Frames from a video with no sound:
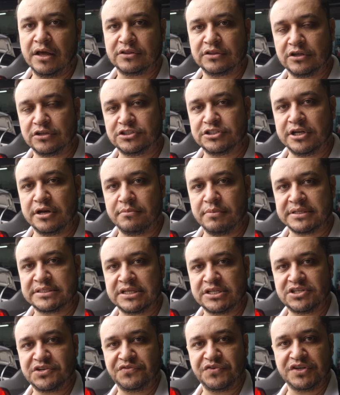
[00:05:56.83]
Tô assistindo
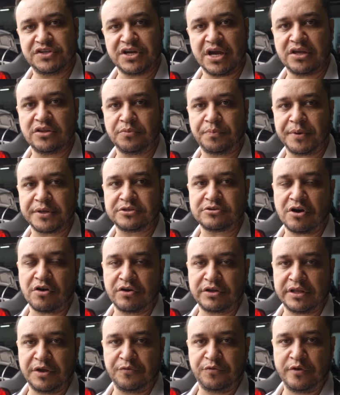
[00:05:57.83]
bastante vídeo aí do pessoal
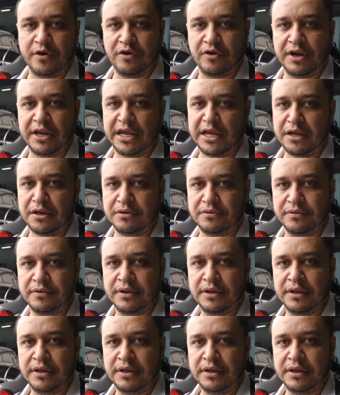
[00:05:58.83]
que tem Fiorino,